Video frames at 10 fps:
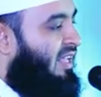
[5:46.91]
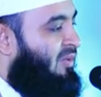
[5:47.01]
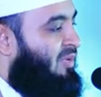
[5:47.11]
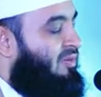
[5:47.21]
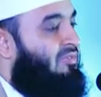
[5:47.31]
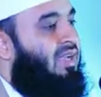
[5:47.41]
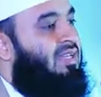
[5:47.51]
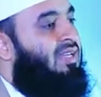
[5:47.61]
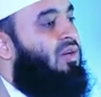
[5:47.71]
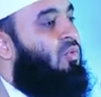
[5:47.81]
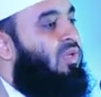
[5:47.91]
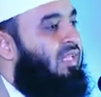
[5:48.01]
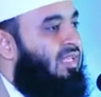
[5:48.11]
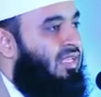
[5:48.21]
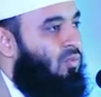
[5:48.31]
আল্লাহ বলেন
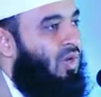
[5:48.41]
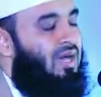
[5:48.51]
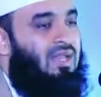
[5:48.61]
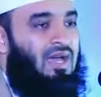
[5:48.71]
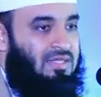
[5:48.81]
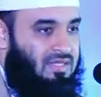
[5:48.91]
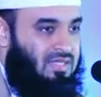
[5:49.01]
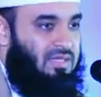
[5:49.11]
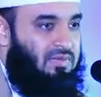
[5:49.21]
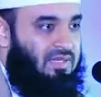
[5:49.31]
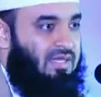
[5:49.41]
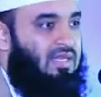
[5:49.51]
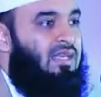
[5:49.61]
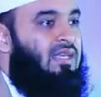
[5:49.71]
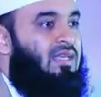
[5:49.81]
ফাইন্নাহুলি হুলি ওয়া আনা আজজি বিহি
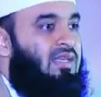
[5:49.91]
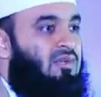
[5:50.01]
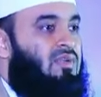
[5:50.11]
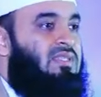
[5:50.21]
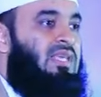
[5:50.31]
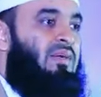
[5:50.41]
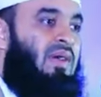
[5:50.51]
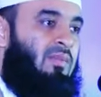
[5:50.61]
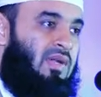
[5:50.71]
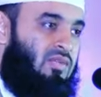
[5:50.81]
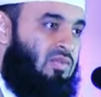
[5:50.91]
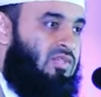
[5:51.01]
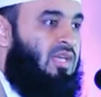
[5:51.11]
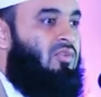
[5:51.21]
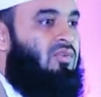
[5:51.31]
কেননা সিয়াম আমার জন্য
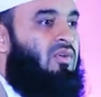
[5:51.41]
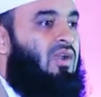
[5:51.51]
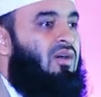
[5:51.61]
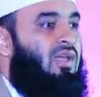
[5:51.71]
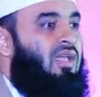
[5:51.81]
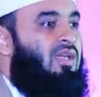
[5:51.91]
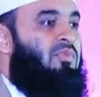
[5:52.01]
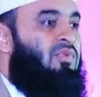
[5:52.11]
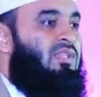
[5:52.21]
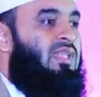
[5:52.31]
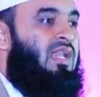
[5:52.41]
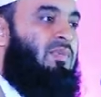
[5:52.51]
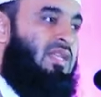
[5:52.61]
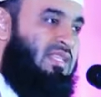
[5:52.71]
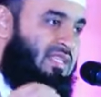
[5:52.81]
সাধন করা হয় এর প্রতিদান
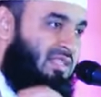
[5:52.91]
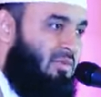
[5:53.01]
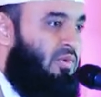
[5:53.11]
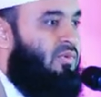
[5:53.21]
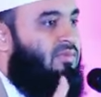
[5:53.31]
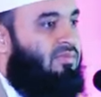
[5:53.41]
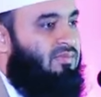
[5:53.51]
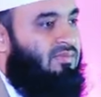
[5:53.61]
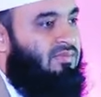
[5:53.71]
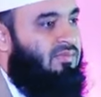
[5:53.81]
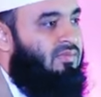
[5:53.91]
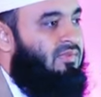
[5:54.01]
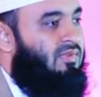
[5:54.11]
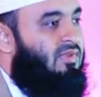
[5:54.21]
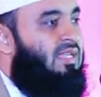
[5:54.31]
আমি নিজে দেব
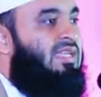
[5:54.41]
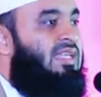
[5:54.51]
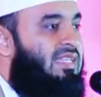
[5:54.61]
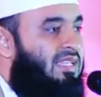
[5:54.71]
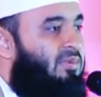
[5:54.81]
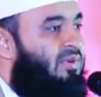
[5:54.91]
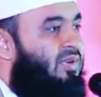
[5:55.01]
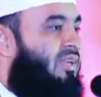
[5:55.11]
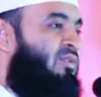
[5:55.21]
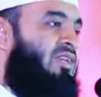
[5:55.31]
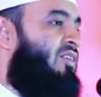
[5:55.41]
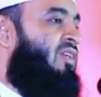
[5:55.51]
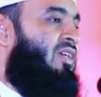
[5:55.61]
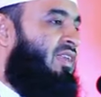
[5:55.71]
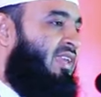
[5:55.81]
কি দেব এটা উল্লেখ
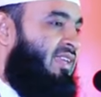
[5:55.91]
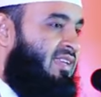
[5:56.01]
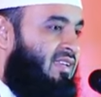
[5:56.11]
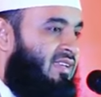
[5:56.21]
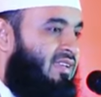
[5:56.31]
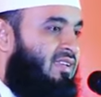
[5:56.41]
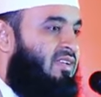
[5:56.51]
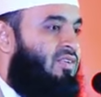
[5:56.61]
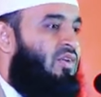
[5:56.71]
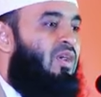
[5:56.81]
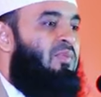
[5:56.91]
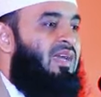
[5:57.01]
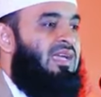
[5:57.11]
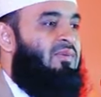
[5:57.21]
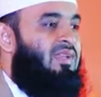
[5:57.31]
করা হয়নি সব
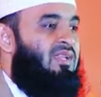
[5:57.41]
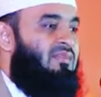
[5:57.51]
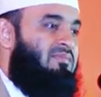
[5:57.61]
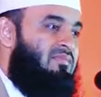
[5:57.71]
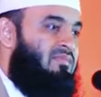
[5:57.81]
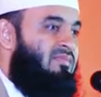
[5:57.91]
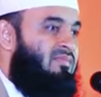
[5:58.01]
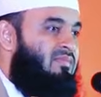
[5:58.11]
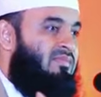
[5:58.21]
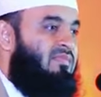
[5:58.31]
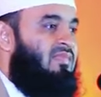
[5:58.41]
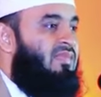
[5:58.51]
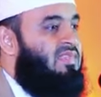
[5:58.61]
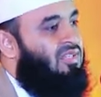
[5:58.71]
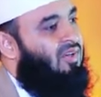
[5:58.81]
ন্যাকামলের
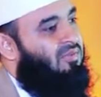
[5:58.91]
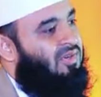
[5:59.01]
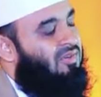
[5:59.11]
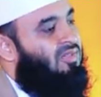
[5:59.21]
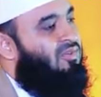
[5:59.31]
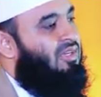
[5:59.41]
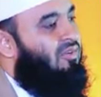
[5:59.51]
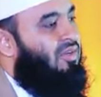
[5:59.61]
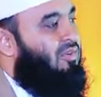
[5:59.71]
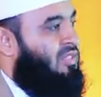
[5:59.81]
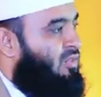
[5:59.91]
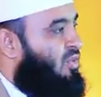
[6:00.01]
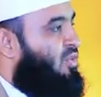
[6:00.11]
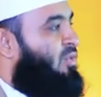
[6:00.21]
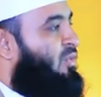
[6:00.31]
সবের কথা উল্লেখ করা হয়েছে
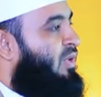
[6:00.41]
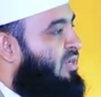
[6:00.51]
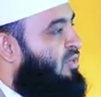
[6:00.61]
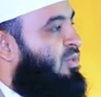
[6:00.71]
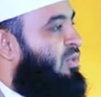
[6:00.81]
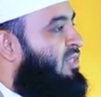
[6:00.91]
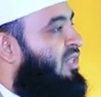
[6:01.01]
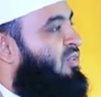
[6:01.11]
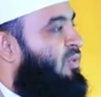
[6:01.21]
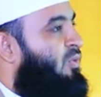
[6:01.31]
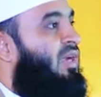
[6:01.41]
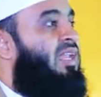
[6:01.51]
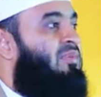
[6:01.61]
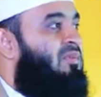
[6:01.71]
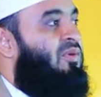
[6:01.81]
দশ গুণ একশো গুণ সাতশো গুণ
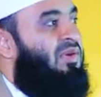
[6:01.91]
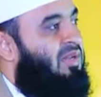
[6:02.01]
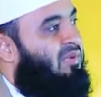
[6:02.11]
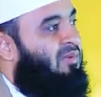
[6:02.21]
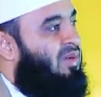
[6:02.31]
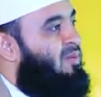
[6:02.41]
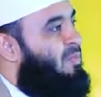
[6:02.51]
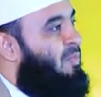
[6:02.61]
এটা পাবা ওইটা পাবা